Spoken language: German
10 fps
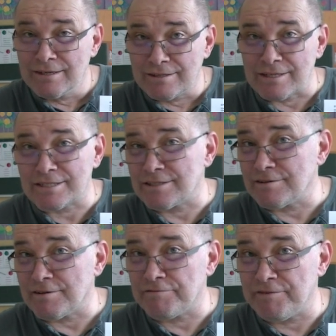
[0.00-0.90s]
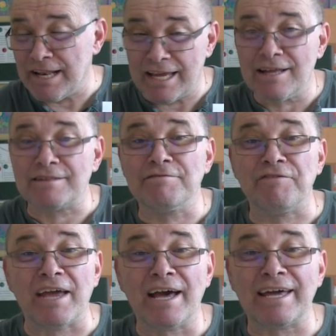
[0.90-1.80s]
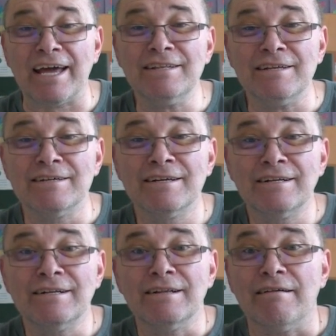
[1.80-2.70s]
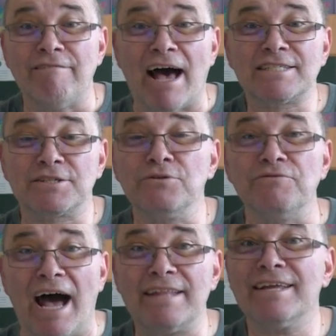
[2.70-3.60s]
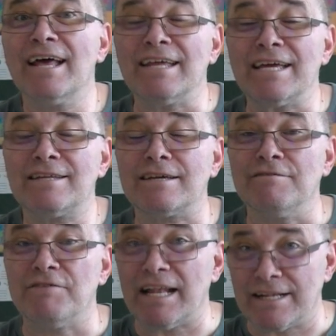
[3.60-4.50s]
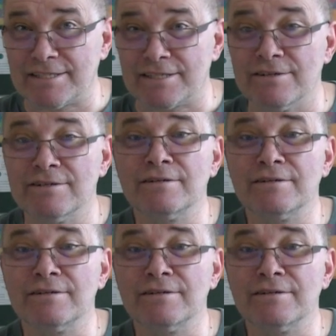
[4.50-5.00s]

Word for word: diesen verlängerten Ferien, was du wann erledigen willst.